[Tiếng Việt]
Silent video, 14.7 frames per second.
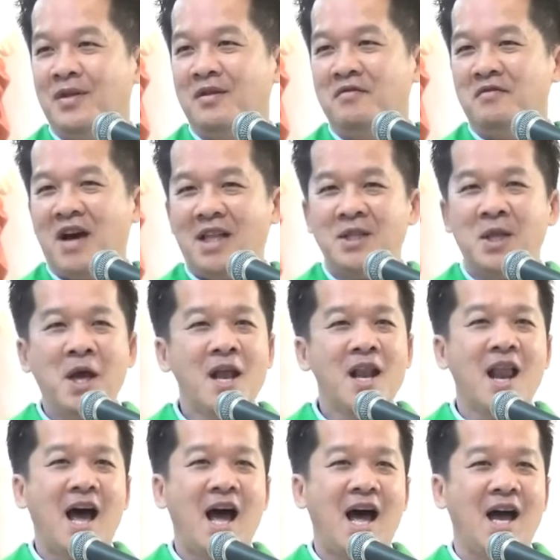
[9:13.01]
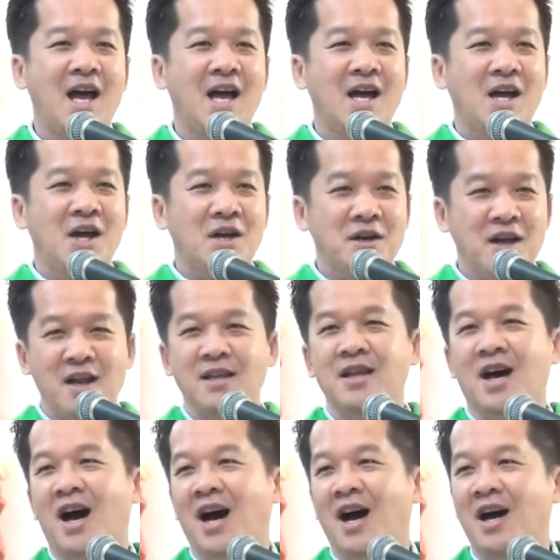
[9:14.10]
và thế là đền
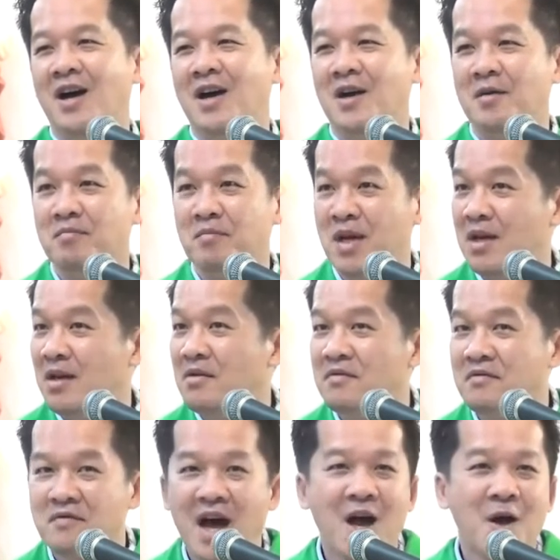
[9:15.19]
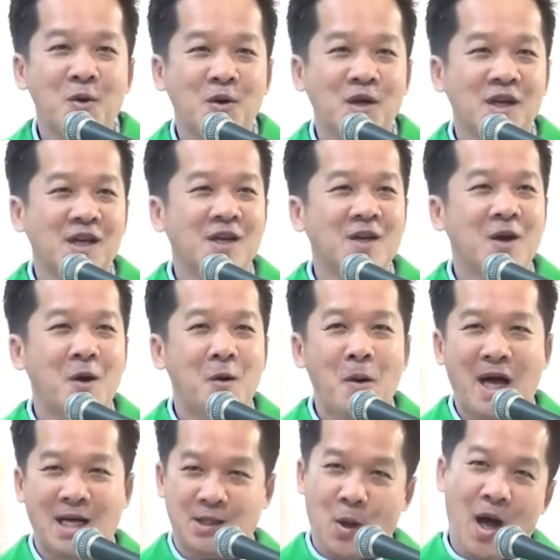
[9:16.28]
thờ bị phá hủy
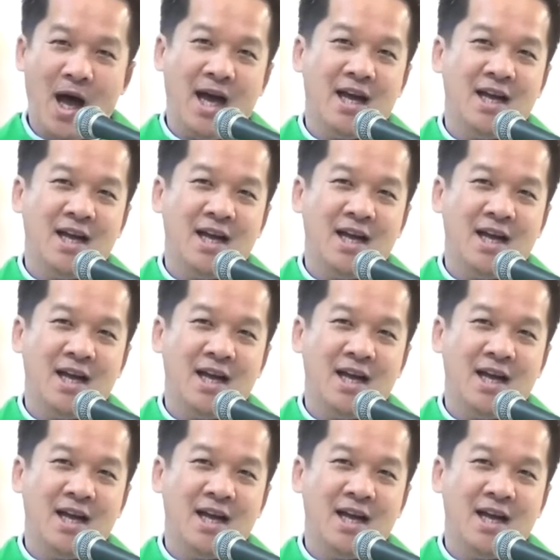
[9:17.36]
hoàn toàn.